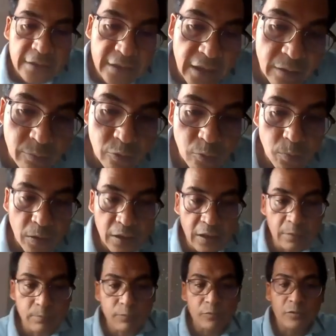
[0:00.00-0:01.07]
yang
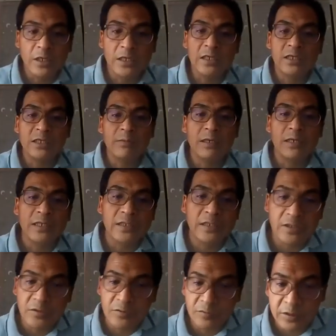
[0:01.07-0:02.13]
merupakan budaya di mana
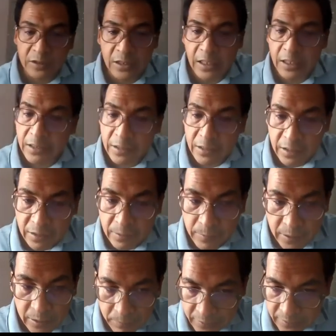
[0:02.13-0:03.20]
Yesus dilahirkan,
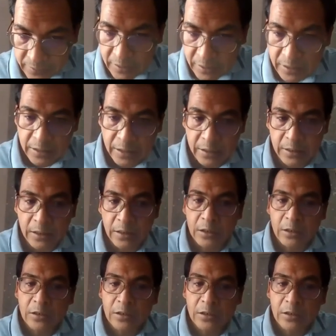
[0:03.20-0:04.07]
dibesarkan,